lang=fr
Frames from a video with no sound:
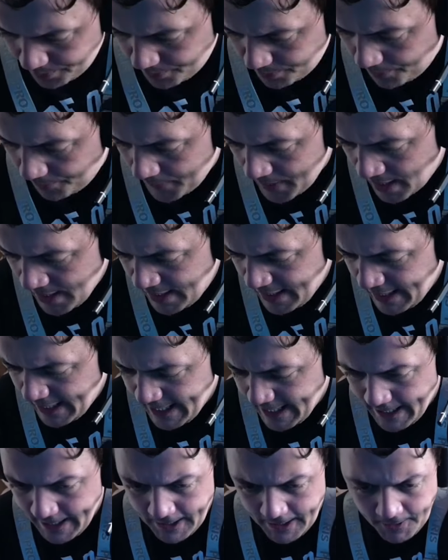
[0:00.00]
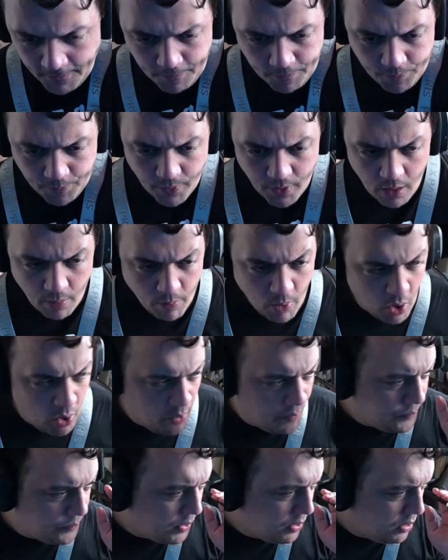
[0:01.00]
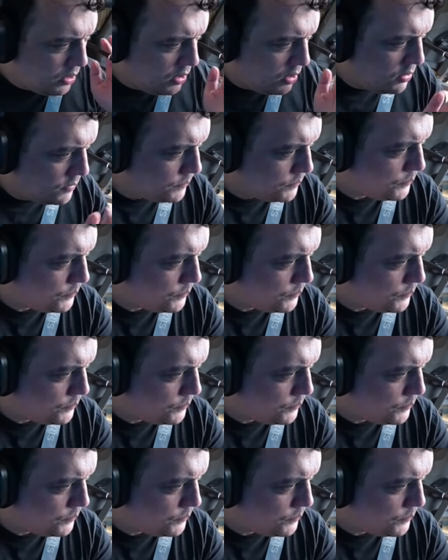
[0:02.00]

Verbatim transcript: cérémonie de contemplation de la lune.